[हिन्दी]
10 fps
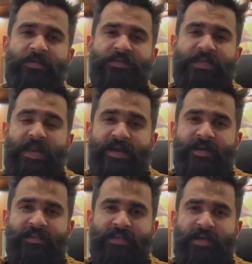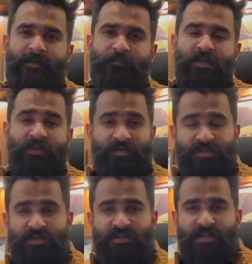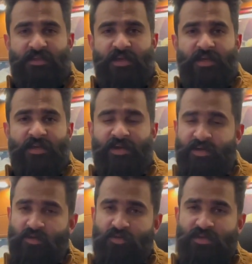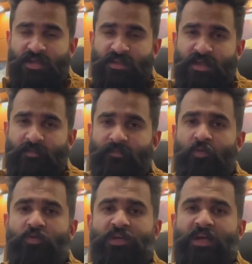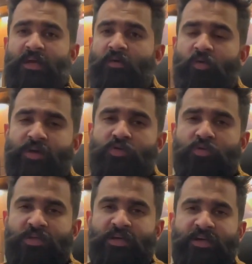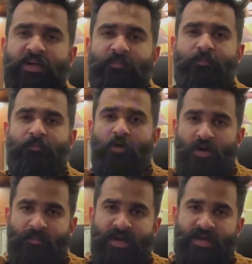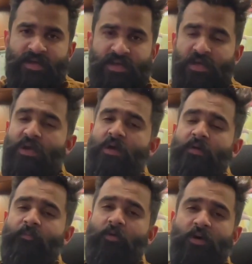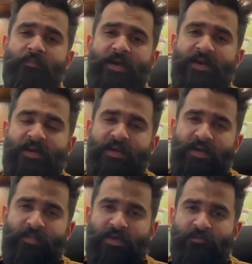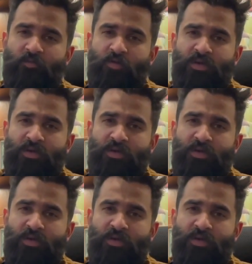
पास क्लाइंट आते हैं इन्वेस्टर्स आते हैं या एंड यूज़र्स आते हैं उनकी एक ही ख्वाहिश होती है कि प्लॉट बाई करें प्लॉट बाई करने के बाद वो